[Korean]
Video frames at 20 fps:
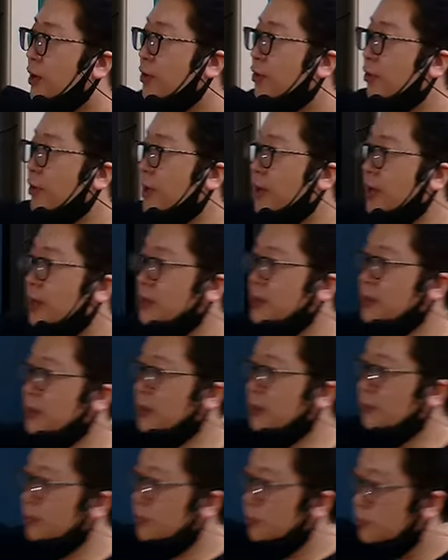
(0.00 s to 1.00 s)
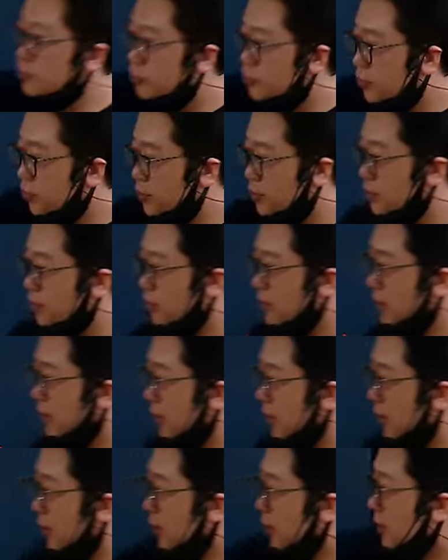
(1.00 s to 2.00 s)
여기까지가 뭐
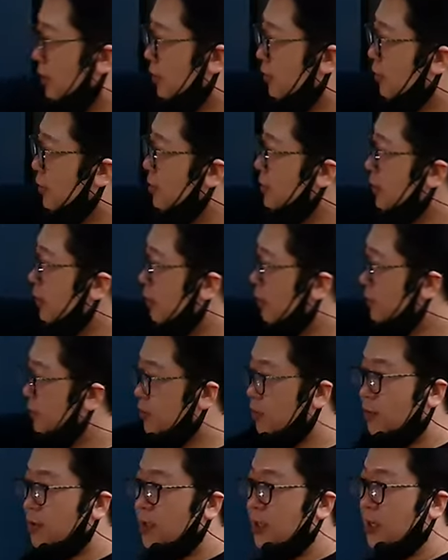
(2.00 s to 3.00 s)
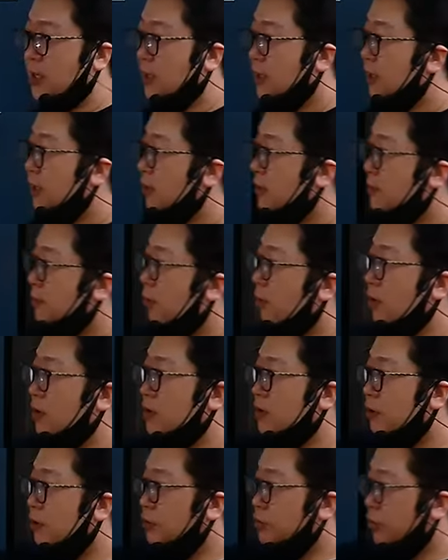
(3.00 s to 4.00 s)
주거지역인데 여기는 상업지역이야. 그럼 뭘
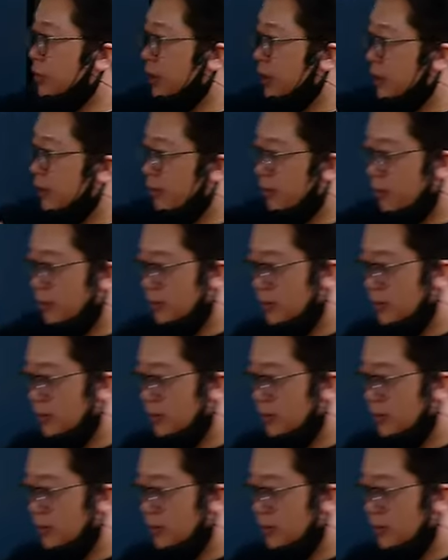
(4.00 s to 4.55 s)
그려줘야 돼요?